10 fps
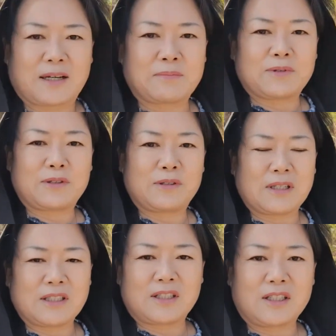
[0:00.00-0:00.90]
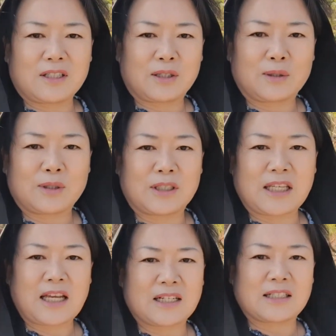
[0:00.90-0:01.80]
장보를 완전히 크로스
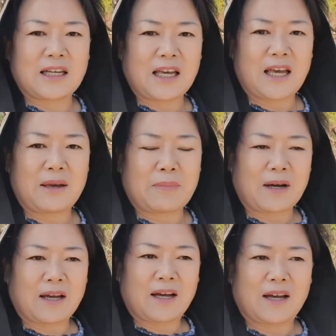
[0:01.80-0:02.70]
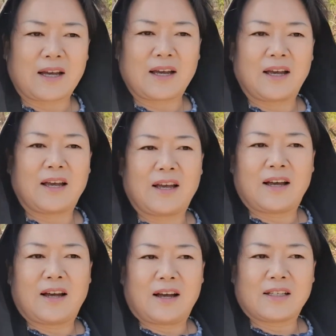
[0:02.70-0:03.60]
체크에 막
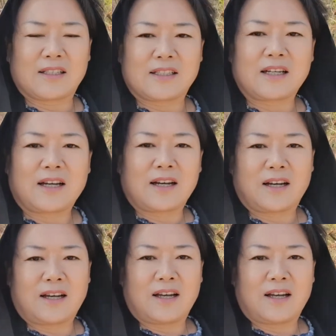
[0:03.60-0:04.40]
진짜